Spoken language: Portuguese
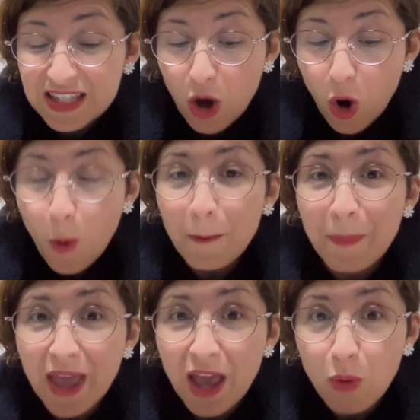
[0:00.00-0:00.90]
se
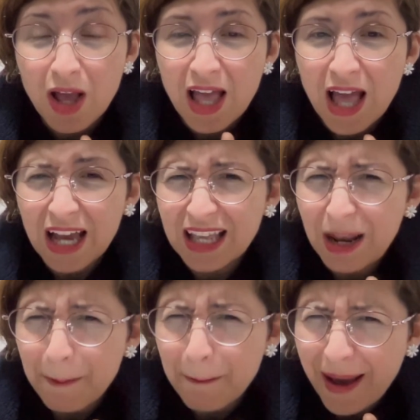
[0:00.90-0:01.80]
rompeu
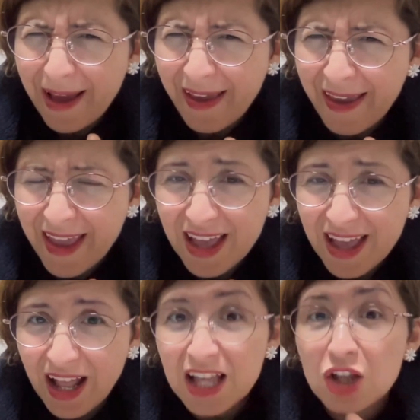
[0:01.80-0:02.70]
aquela
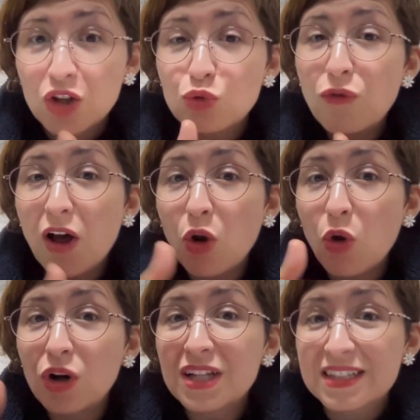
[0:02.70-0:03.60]
barreira do
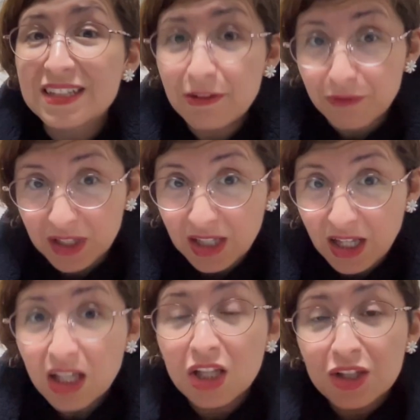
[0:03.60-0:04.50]
valor da vida
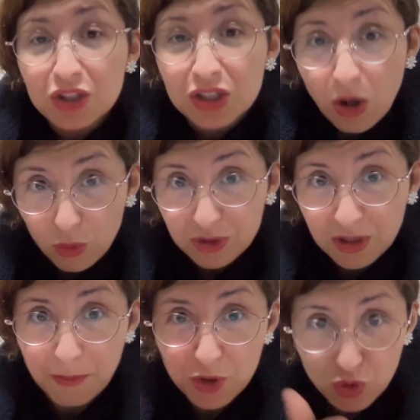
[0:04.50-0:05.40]
da outra
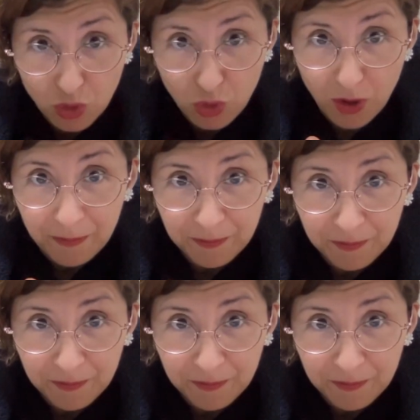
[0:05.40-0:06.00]
pessoa